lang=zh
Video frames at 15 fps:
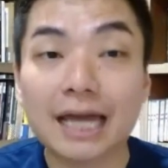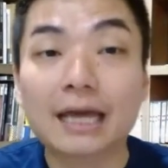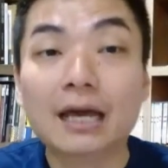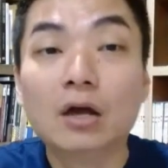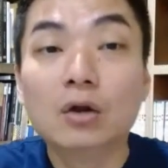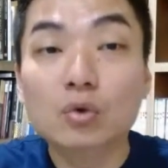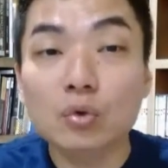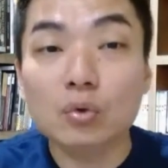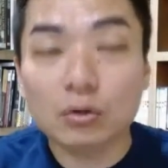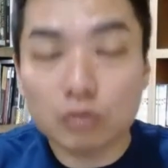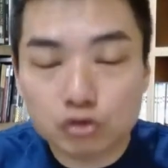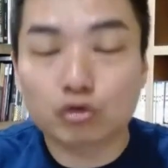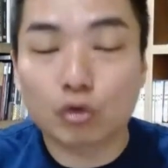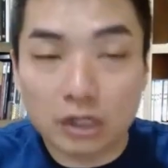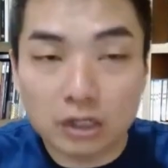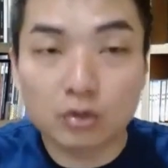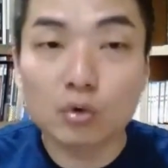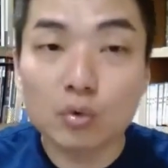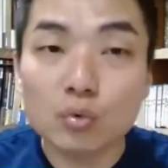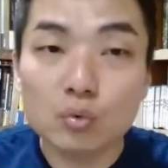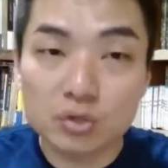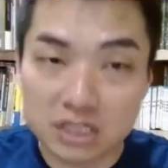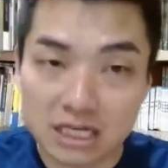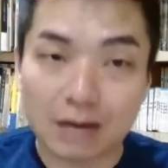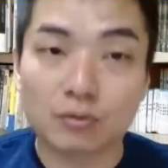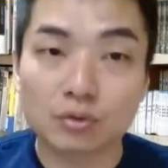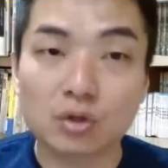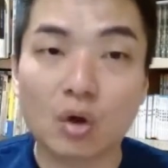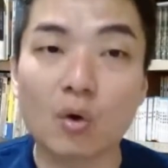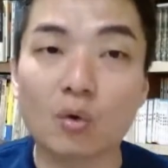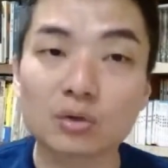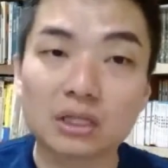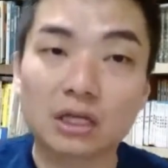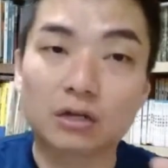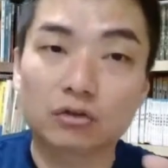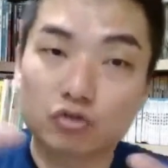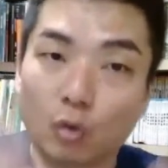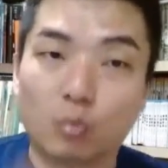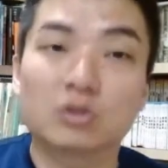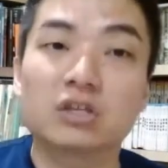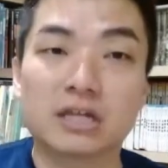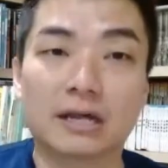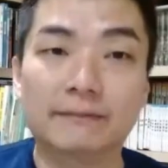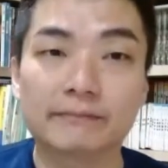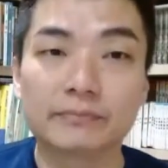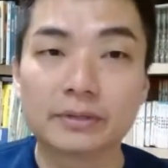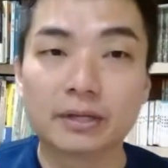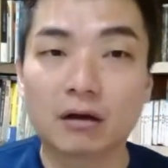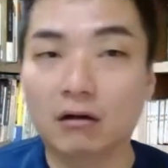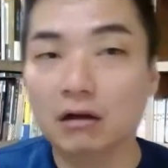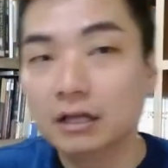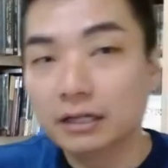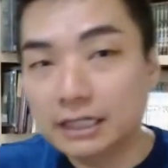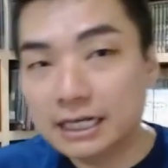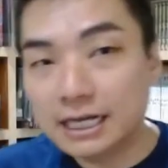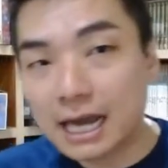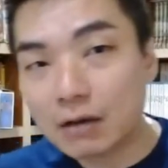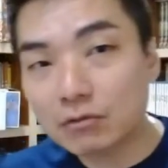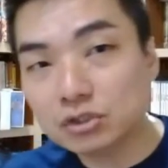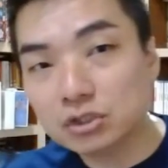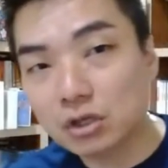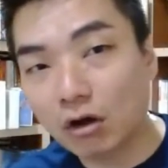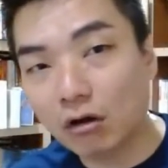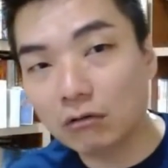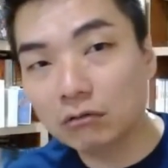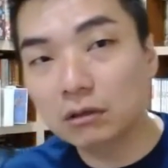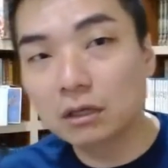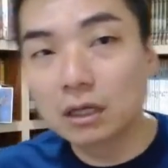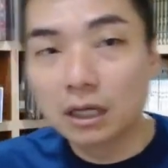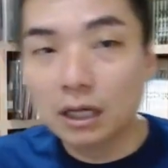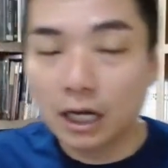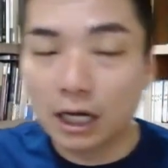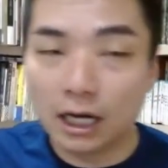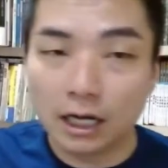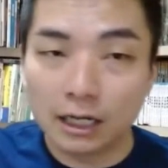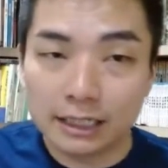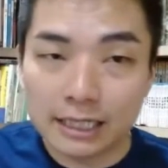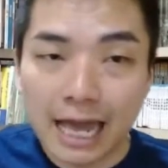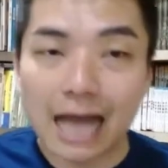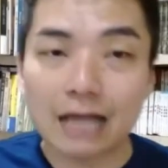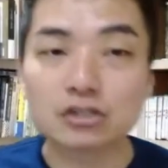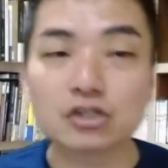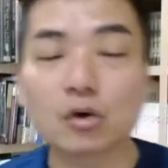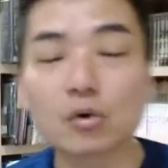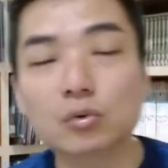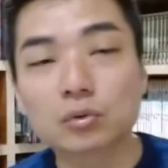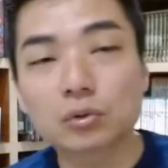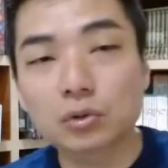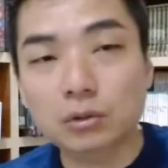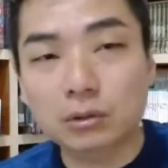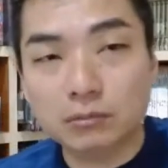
在陆水路交通的中间哦。你要从呃亚洲，